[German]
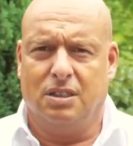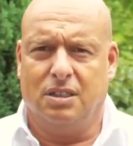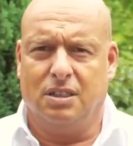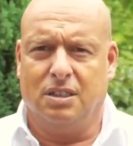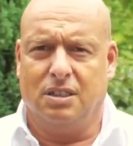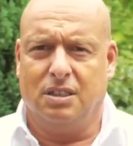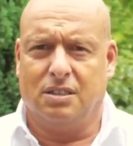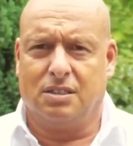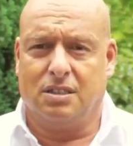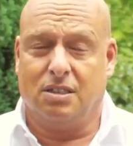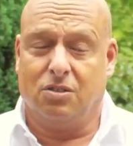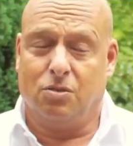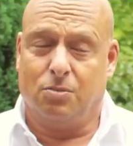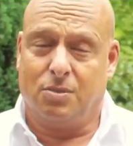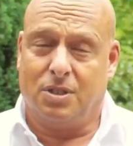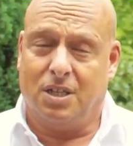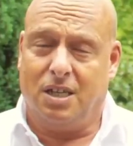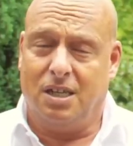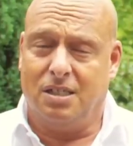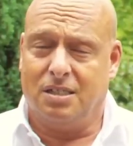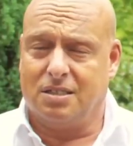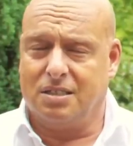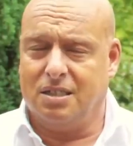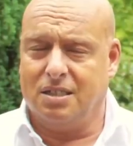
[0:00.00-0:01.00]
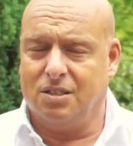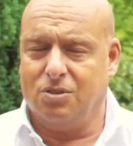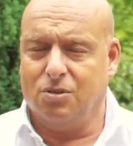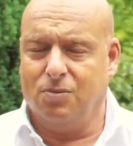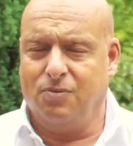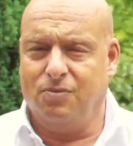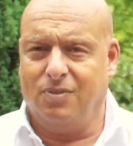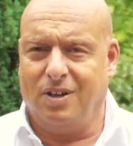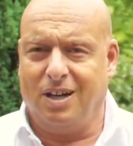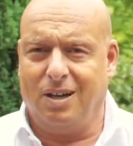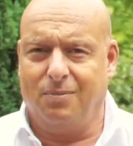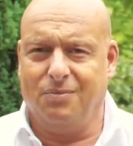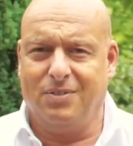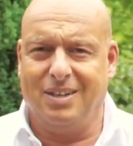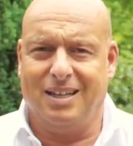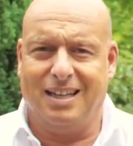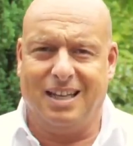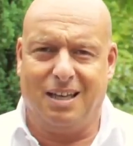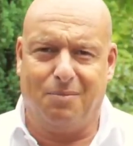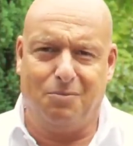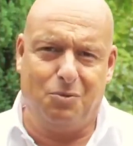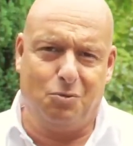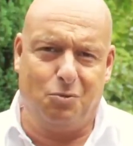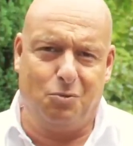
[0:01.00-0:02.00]
Ja, es geht um kalt, es geht um warm. Wir
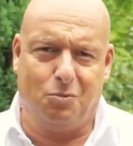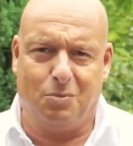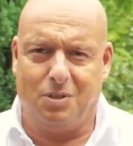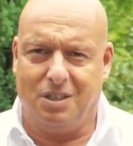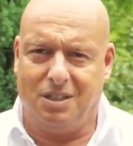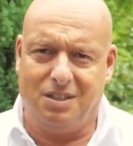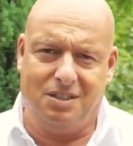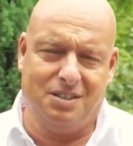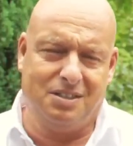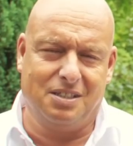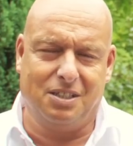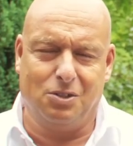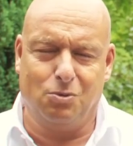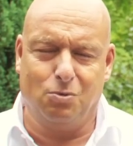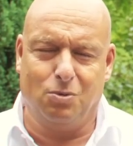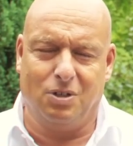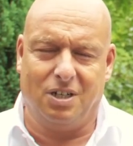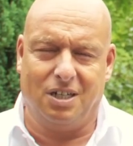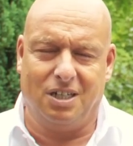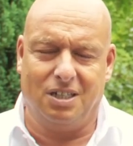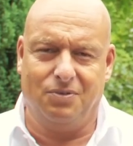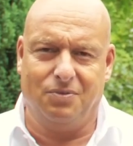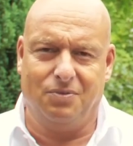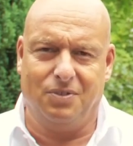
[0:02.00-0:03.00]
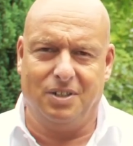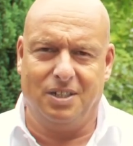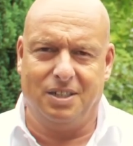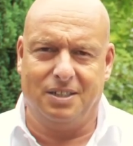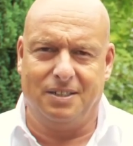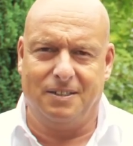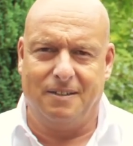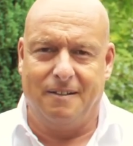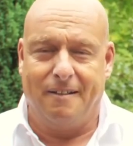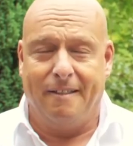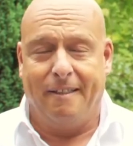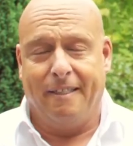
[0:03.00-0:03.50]
leben nun mal in dieser dualen Welt.